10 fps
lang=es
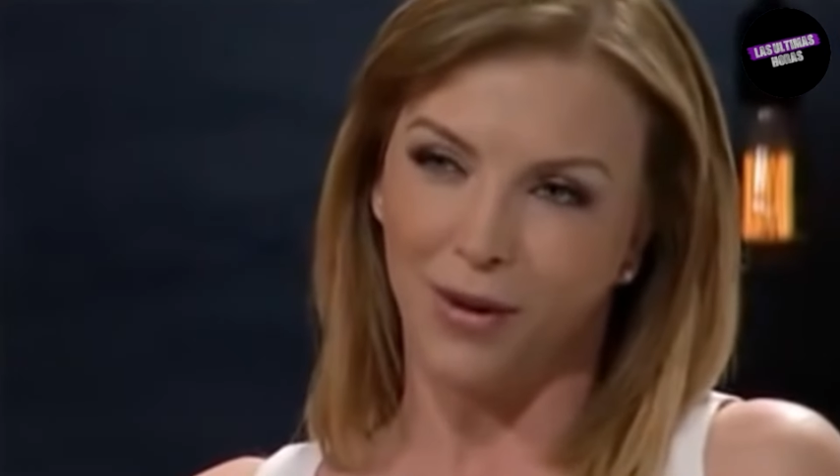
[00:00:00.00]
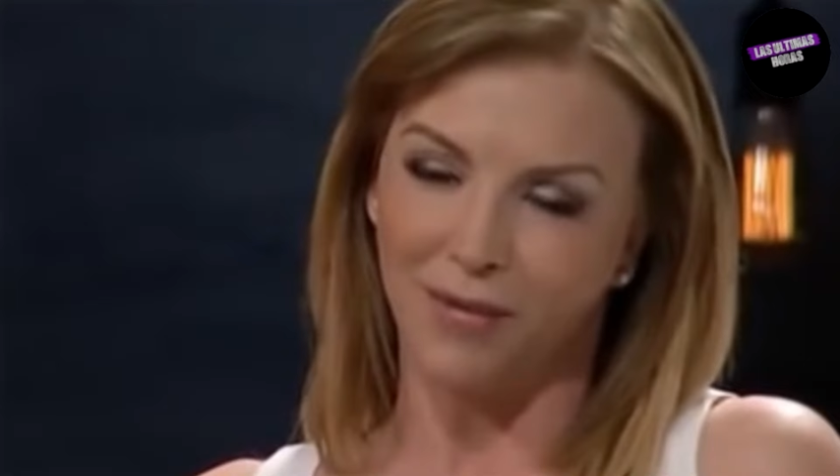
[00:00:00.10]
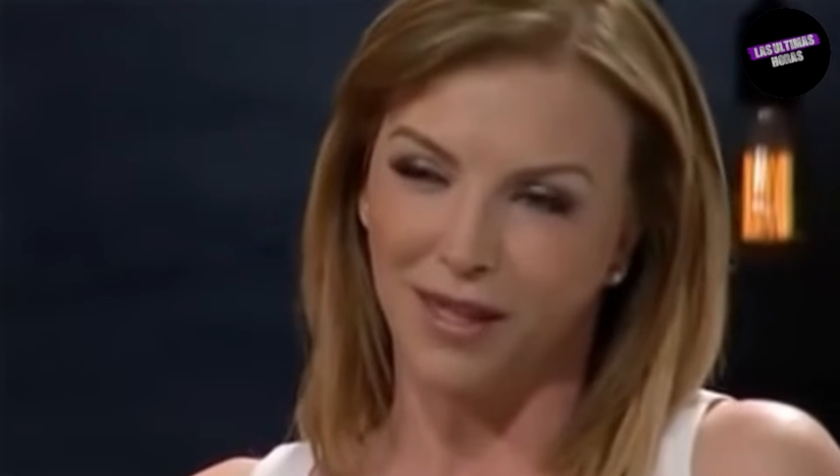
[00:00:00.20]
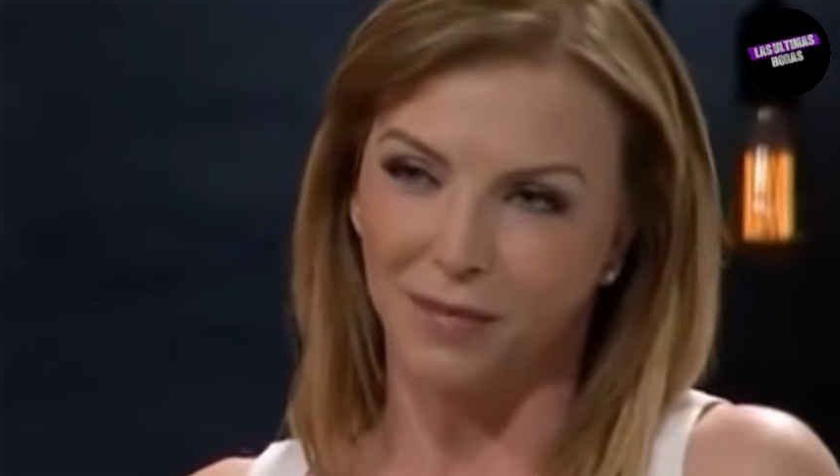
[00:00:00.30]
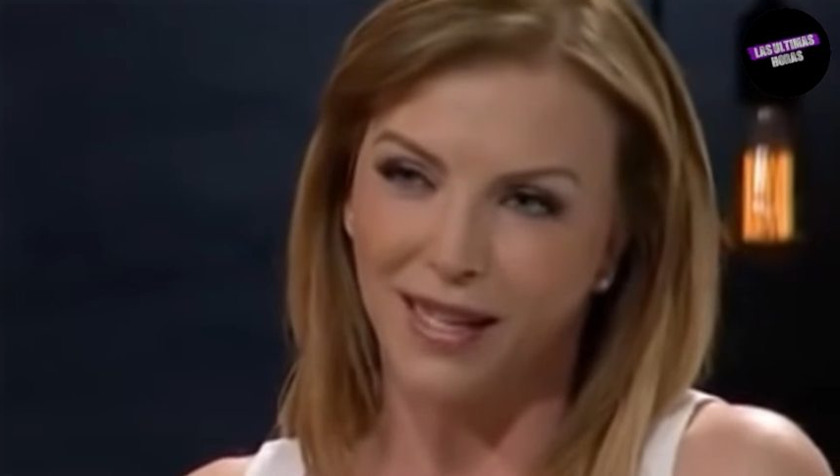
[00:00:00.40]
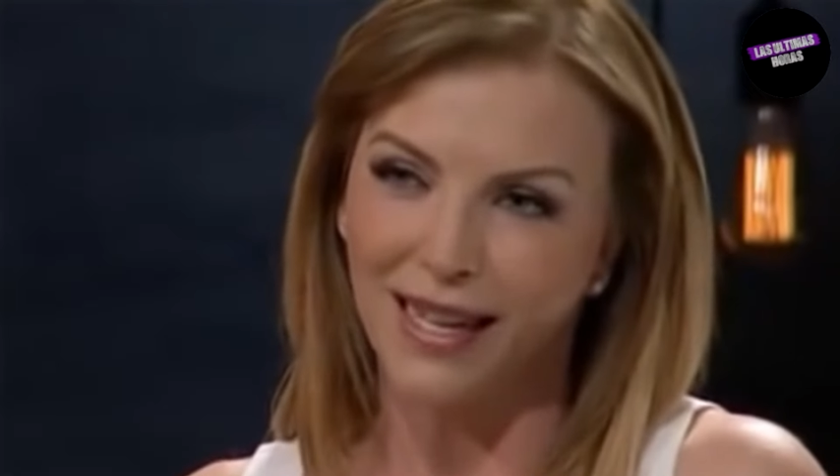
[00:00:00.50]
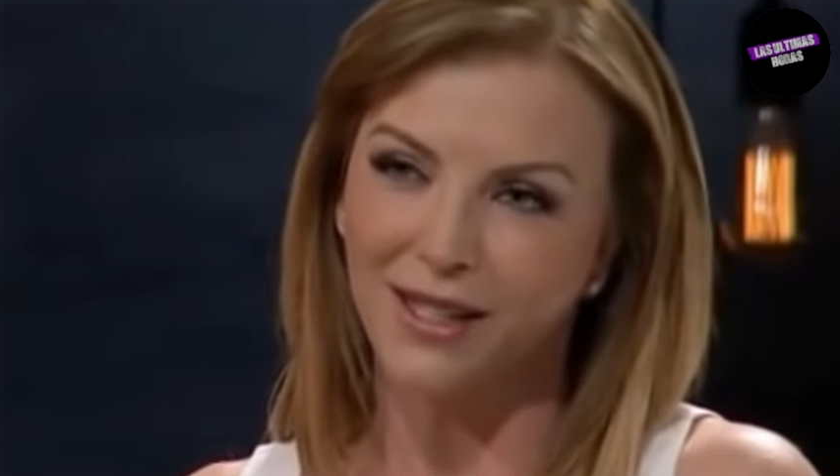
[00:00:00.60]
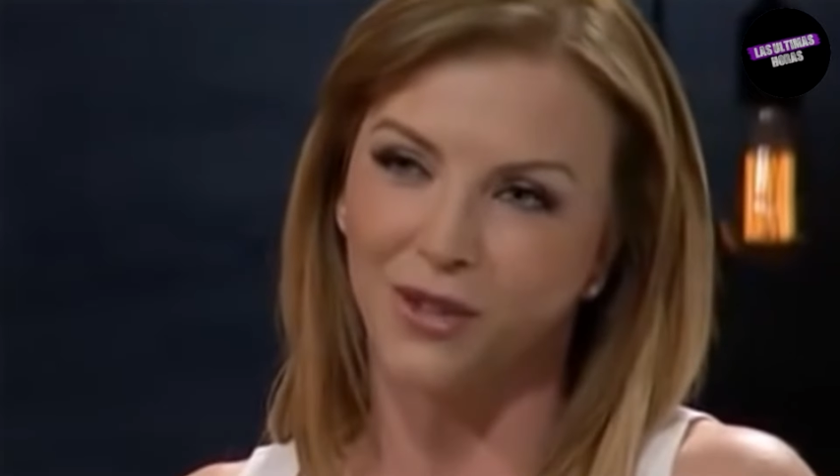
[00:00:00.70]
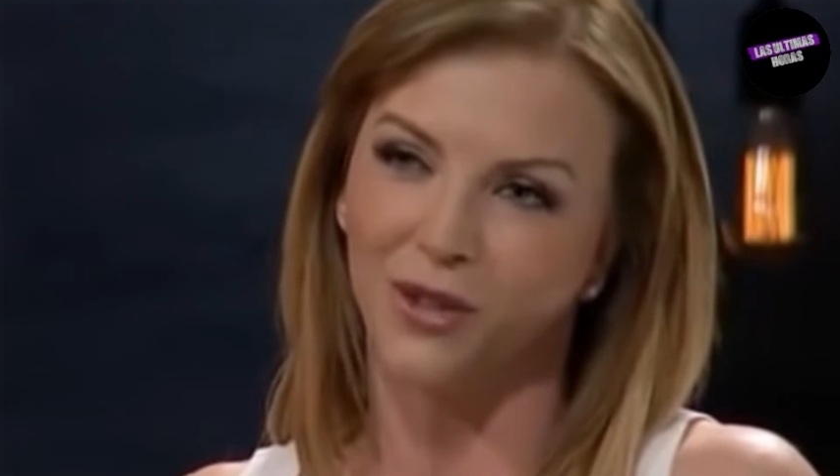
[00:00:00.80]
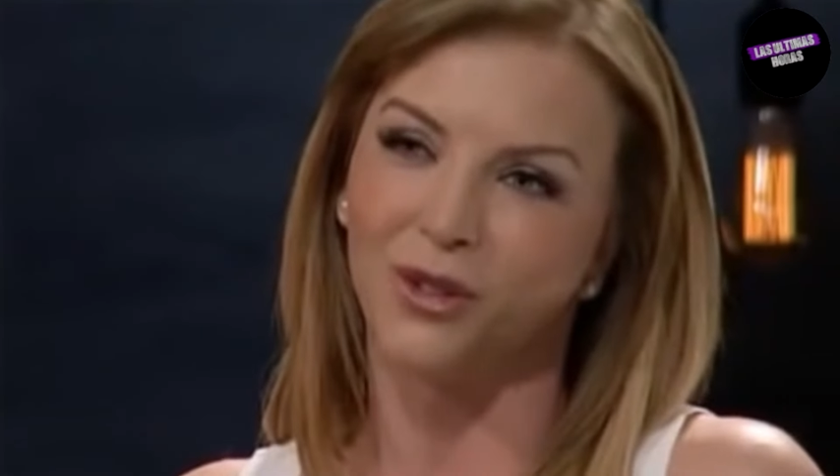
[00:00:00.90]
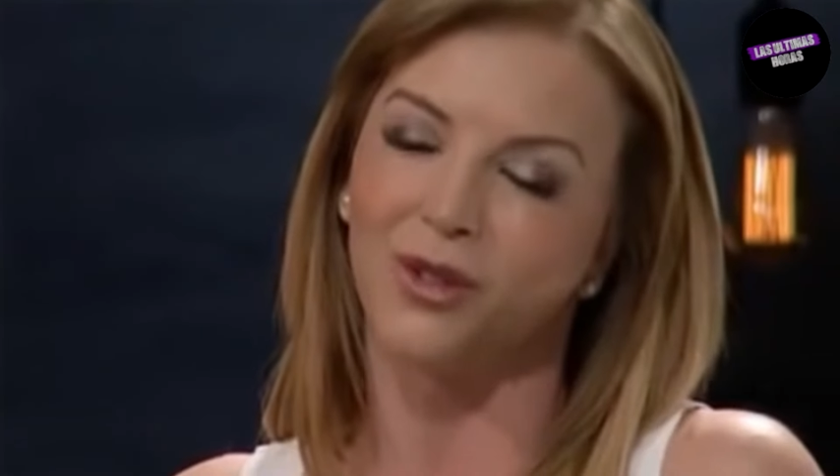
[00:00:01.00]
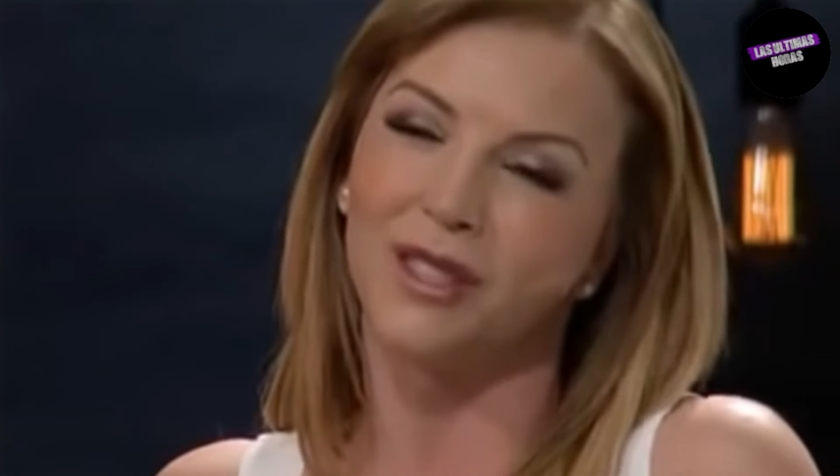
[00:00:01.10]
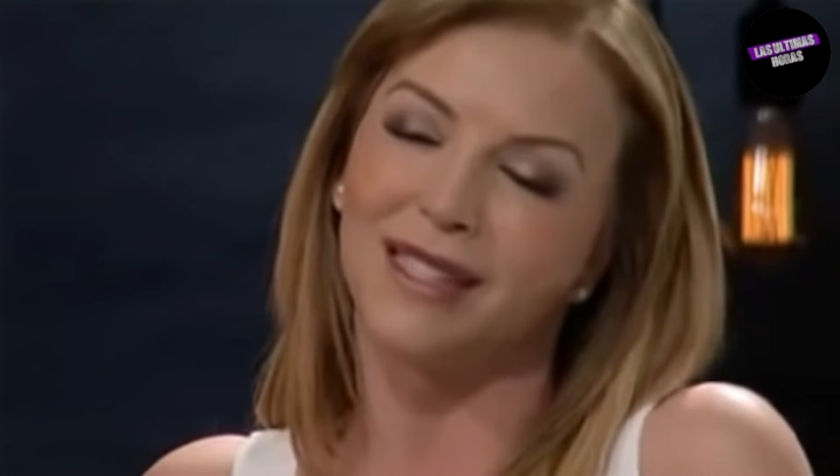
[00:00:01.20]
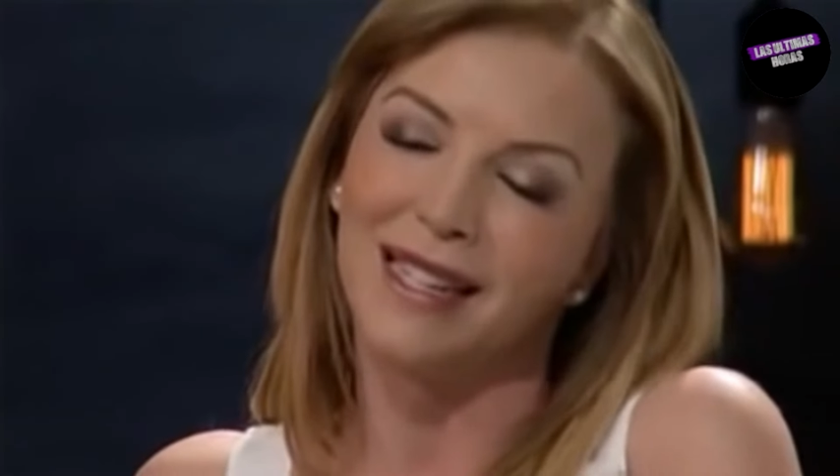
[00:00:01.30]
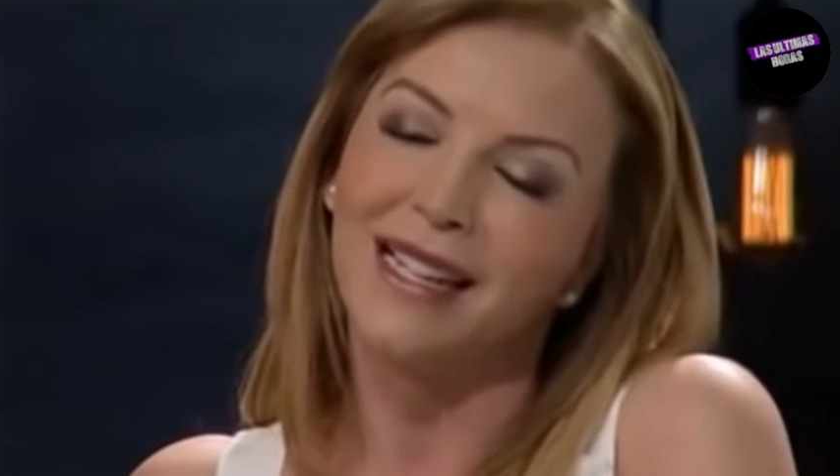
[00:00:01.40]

a que me explique esto, ¿no? Entonces